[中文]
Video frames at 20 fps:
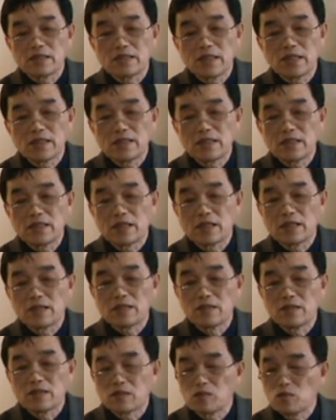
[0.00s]
上帝呢，
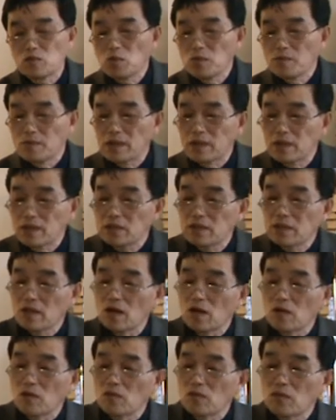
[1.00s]
有个著名的
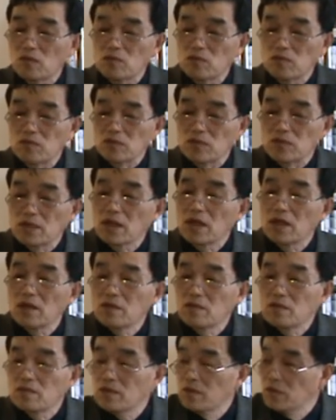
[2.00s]
叫五个
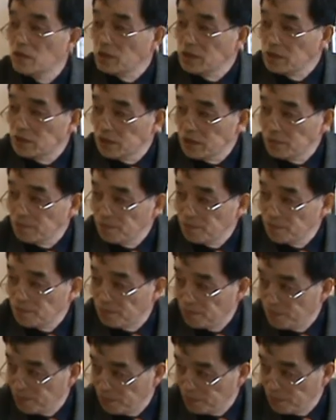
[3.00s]
论证，
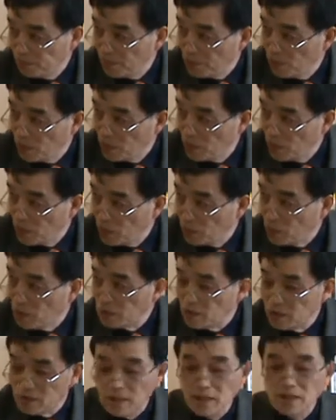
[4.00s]

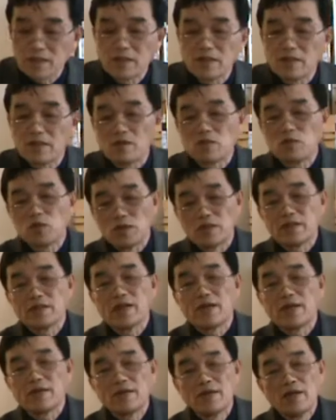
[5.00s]
论证上帝存
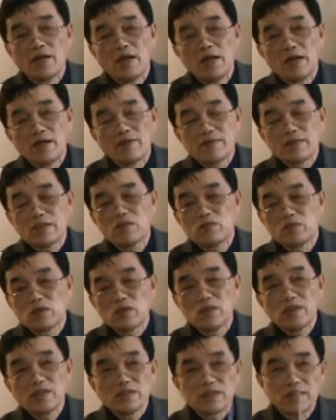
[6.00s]
在。那么这五
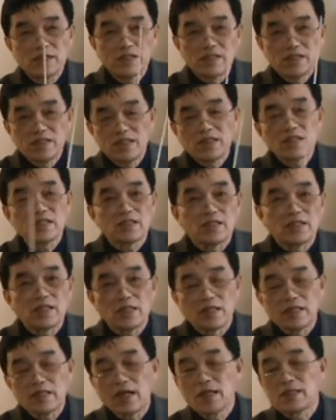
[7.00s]
个论证的性质呢，
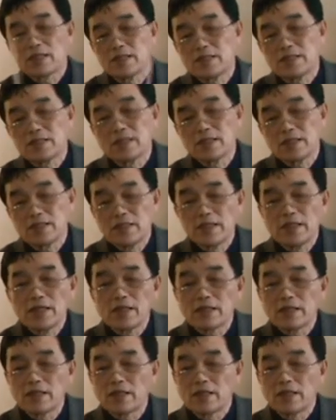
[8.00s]
大体上一
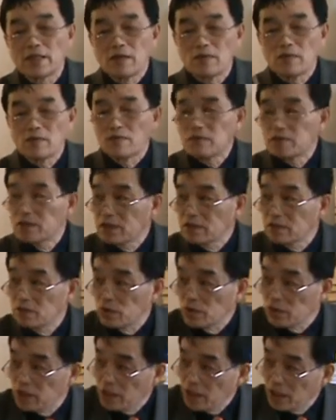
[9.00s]
样的。呃，我们先
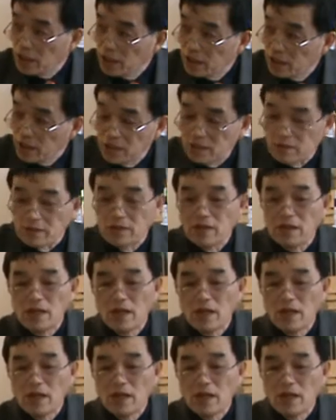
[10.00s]
举第一个例子，